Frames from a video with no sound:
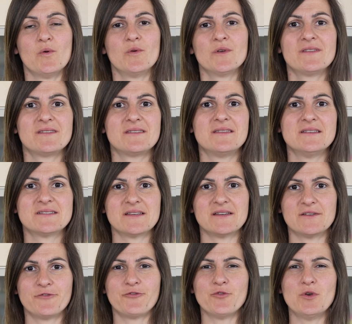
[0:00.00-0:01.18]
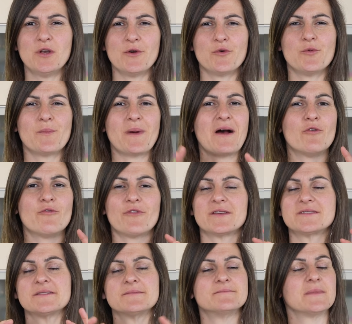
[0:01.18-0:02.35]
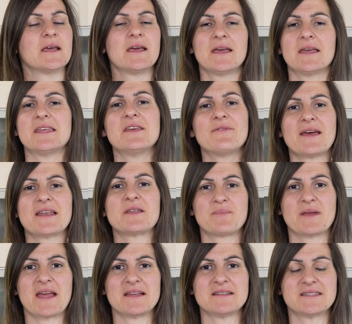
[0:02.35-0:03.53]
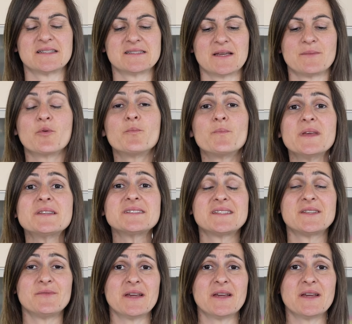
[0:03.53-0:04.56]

und diese Fülle oben auf. Also ihr werdet begeistert sein. Probiert die